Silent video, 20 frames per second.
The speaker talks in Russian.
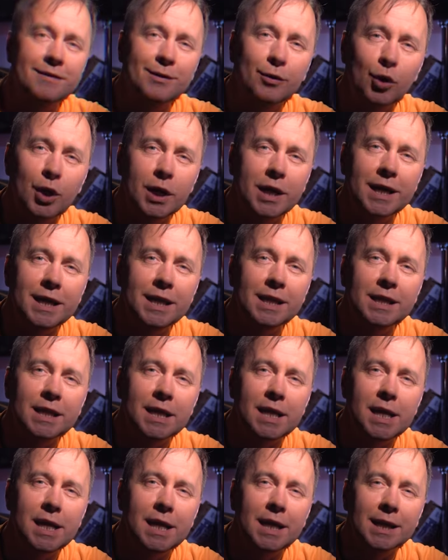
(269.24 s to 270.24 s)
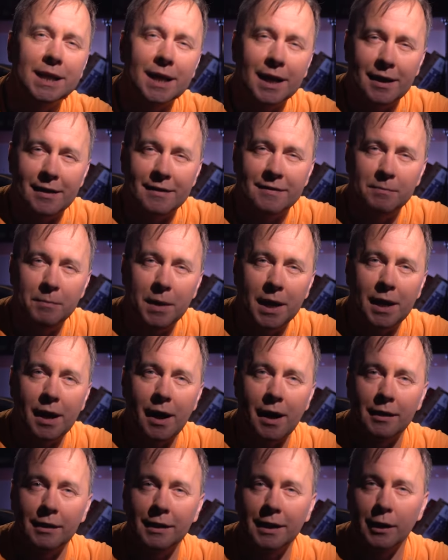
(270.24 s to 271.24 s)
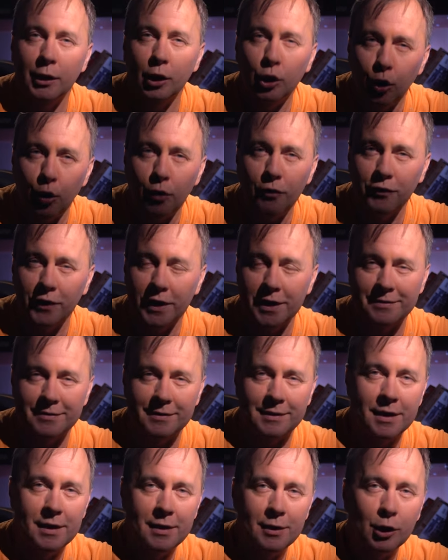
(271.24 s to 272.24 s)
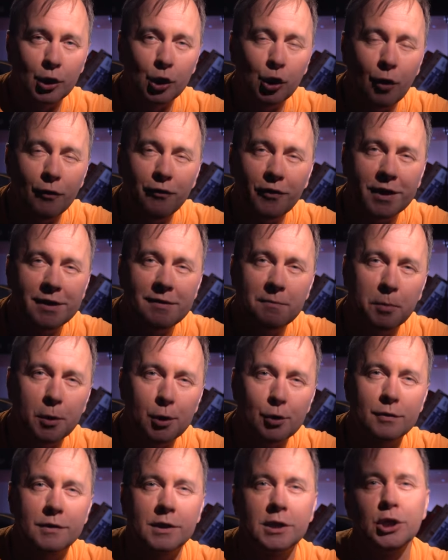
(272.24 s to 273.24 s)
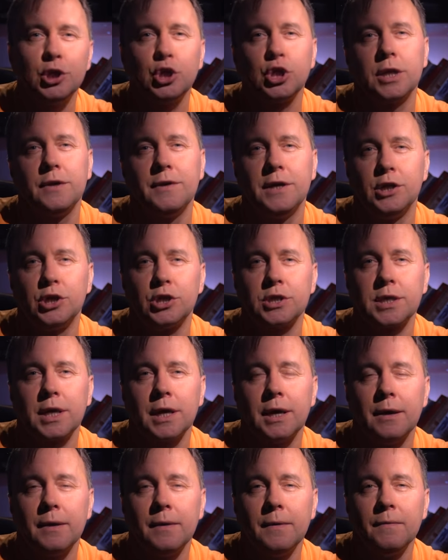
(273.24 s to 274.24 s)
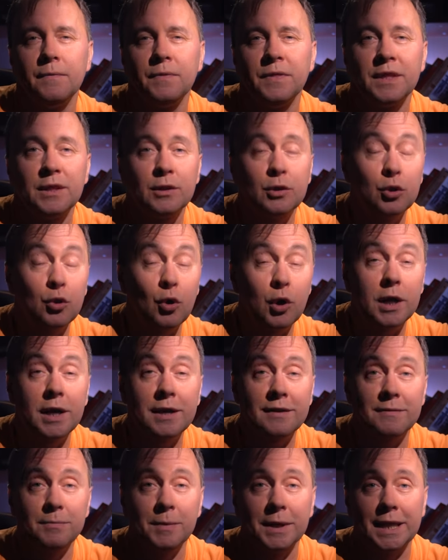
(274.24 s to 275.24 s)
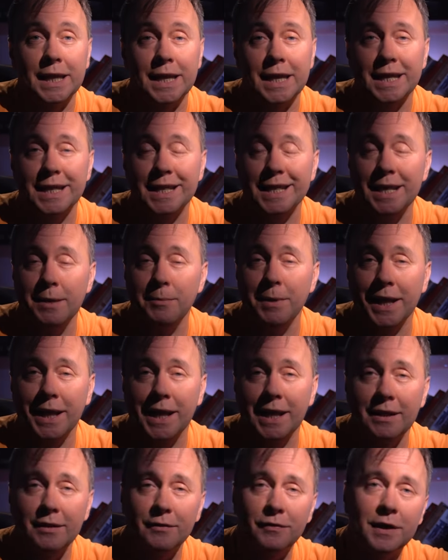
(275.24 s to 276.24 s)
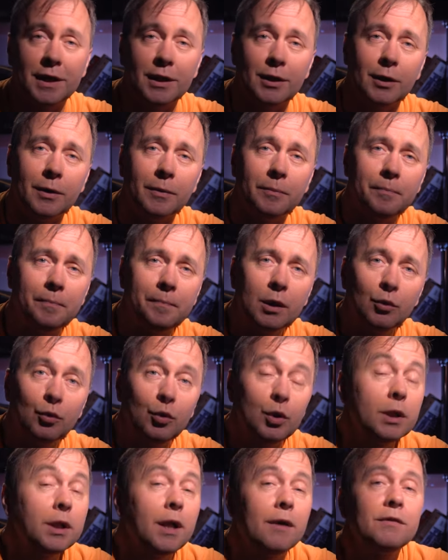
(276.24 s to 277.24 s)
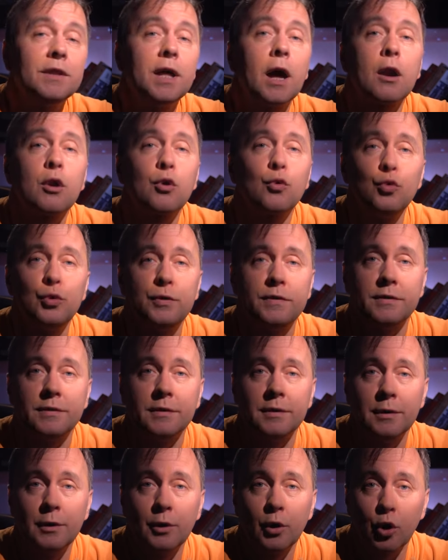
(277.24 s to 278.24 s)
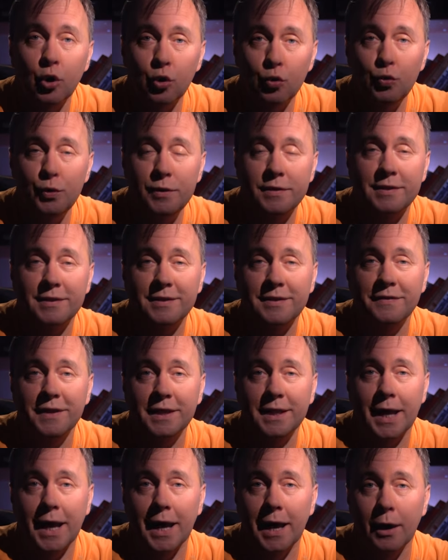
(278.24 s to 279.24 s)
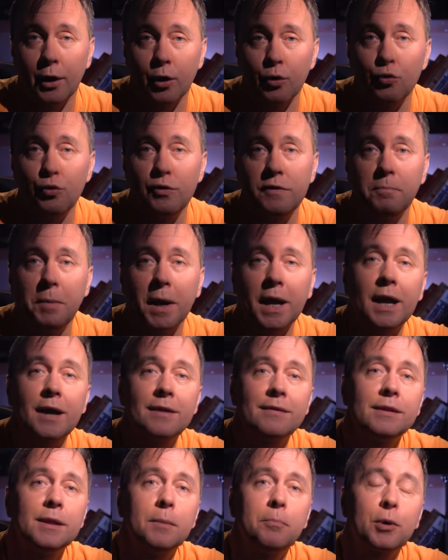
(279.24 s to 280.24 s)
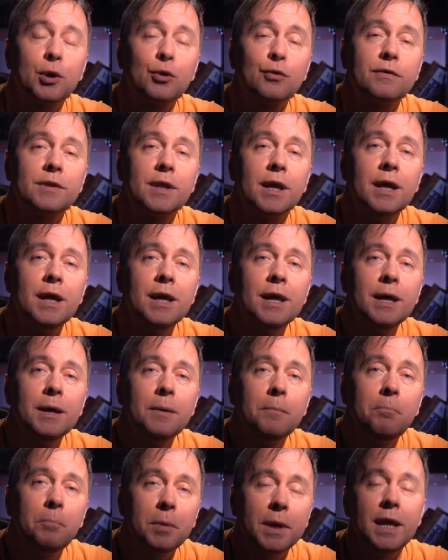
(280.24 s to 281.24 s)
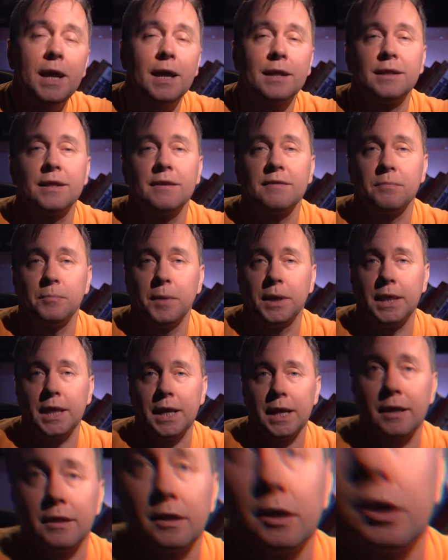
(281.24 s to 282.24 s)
Только интриги, такая смекалка, ловкость, ловкость просто нечеловеческая. Только смотреть немедленно в кино. Ну и главное, Русь. Русь святая. Русь показана просто приятно смотреть.